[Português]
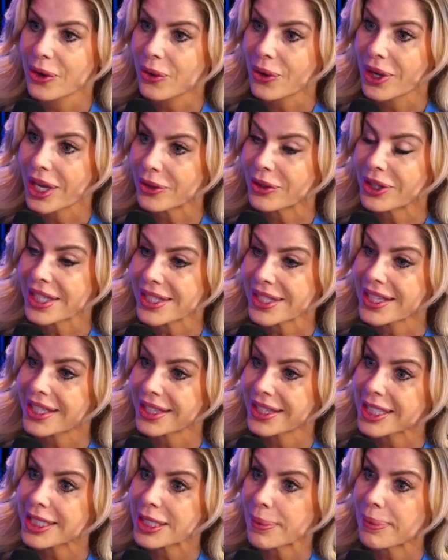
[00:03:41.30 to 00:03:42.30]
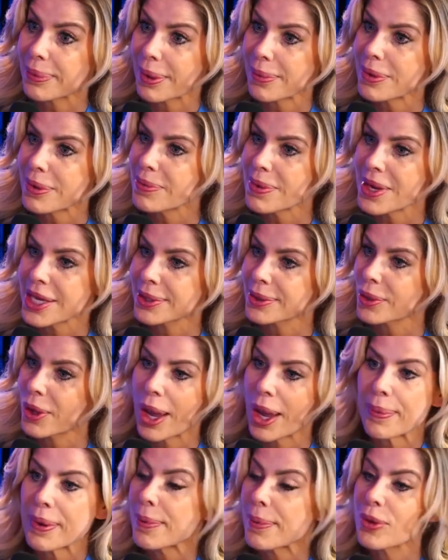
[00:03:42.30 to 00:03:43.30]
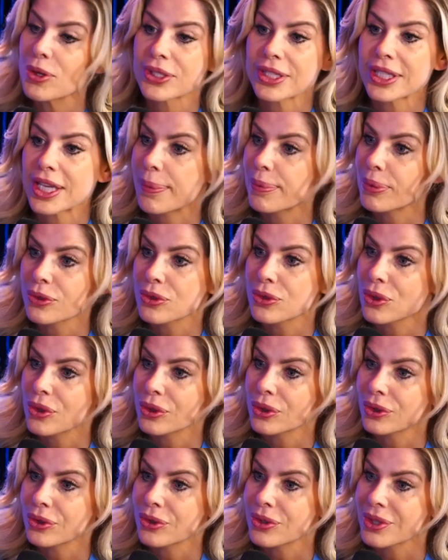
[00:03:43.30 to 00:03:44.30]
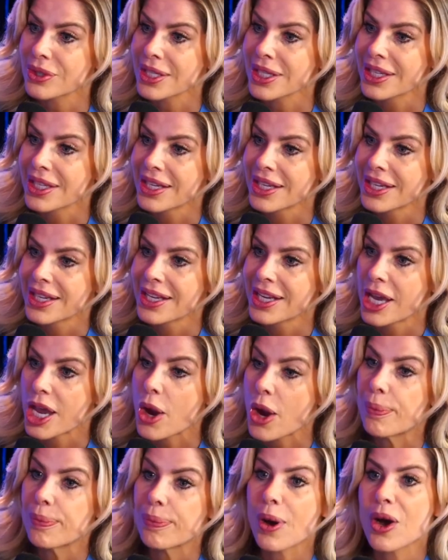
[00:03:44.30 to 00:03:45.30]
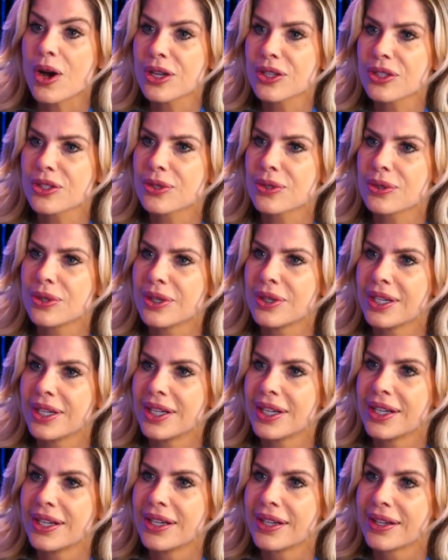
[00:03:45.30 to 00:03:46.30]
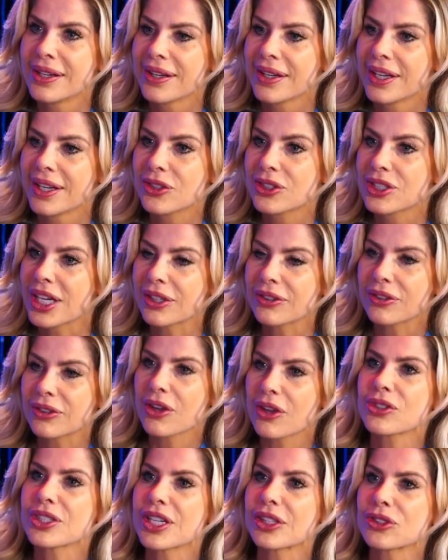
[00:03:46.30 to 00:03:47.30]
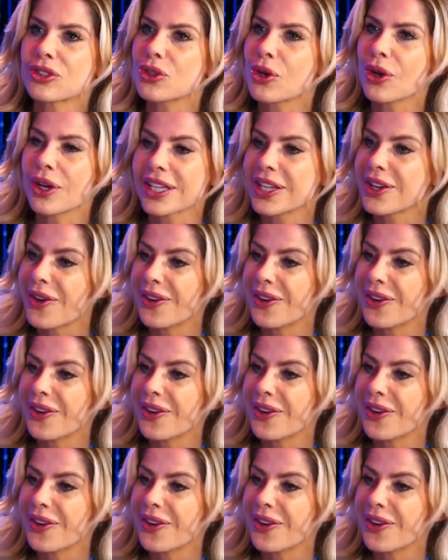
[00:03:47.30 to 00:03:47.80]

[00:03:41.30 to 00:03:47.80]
eu quero ter certeza para mim mesmo, não é para mostrar para os outros. Eu posso. Eu já, eu já estou aqui